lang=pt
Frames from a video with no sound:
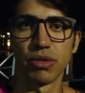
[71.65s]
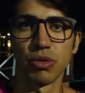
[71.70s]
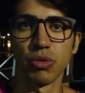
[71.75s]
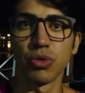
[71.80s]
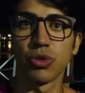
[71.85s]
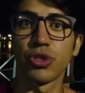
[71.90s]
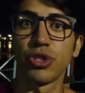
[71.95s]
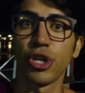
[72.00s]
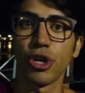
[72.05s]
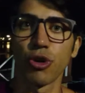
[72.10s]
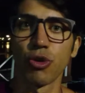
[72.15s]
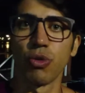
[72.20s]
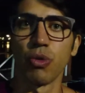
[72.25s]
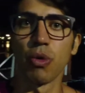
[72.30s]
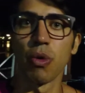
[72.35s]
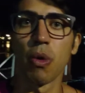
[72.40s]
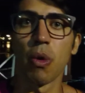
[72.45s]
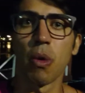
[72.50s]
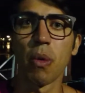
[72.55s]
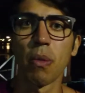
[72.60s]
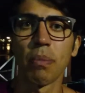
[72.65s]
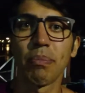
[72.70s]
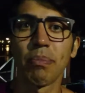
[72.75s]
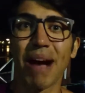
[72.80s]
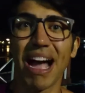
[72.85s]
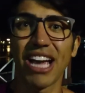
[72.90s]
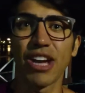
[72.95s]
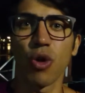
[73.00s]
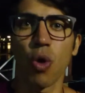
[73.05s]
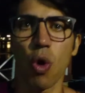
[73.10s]
o seu
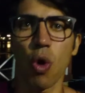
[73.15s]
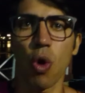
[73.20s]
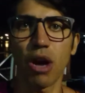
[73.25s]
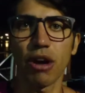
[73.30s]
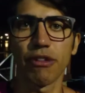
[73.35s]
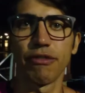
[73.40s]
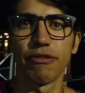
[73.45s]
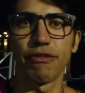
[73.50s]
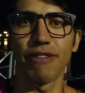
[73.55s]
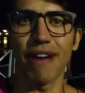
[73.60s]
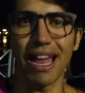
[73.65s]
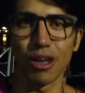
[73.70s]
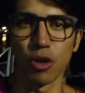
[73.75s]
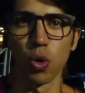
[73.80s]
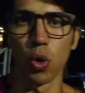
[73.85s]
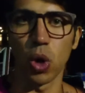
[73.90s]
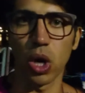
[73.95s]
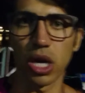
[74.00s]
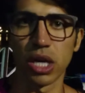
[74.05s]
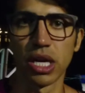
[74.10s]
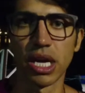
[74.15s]
maior valor.